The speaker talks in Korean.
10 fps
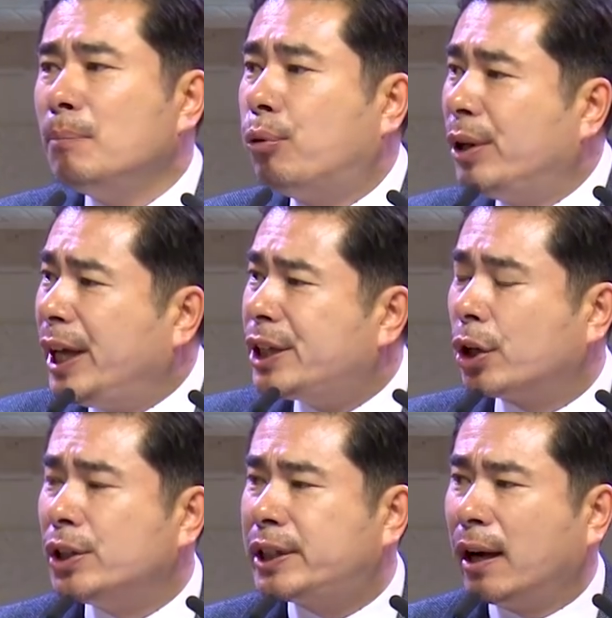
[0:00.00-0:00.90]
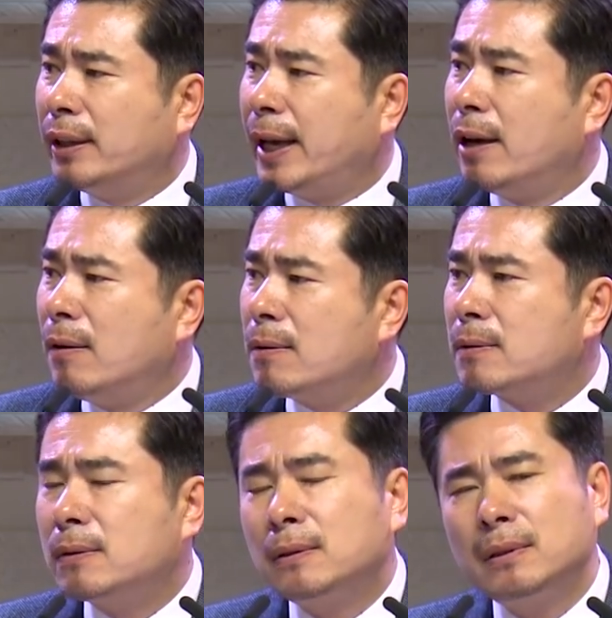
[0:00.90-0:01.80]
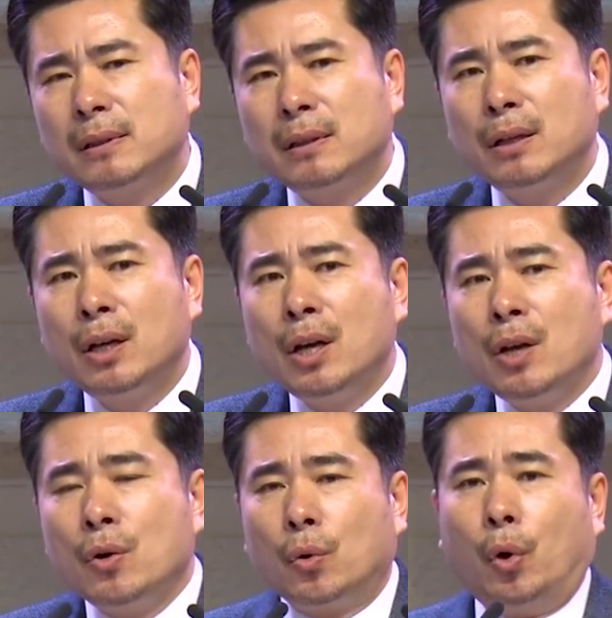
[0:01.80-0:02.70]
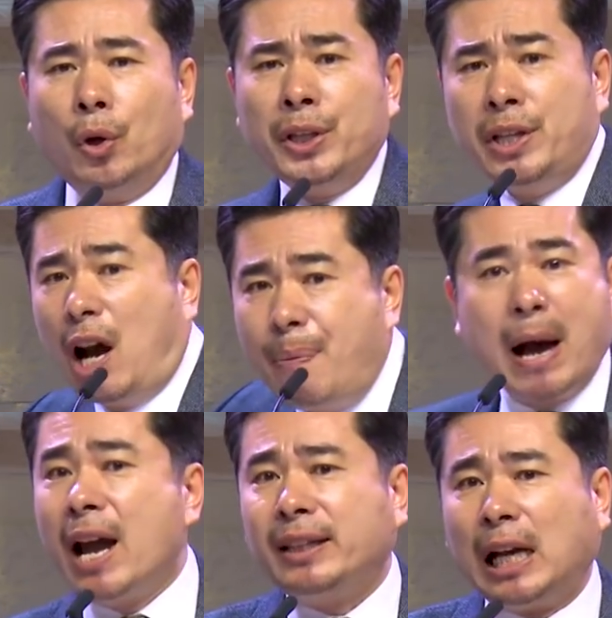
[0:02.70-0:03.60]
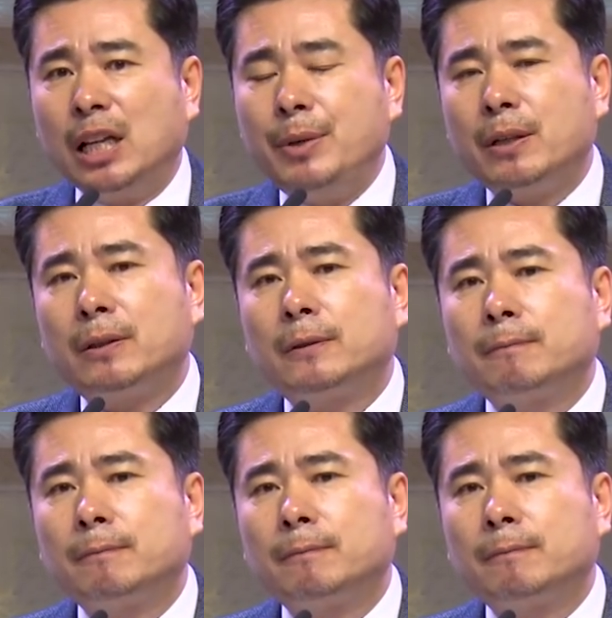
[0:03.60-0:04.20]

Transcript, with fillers: 불의 전차가 되어 온 열방에 다니며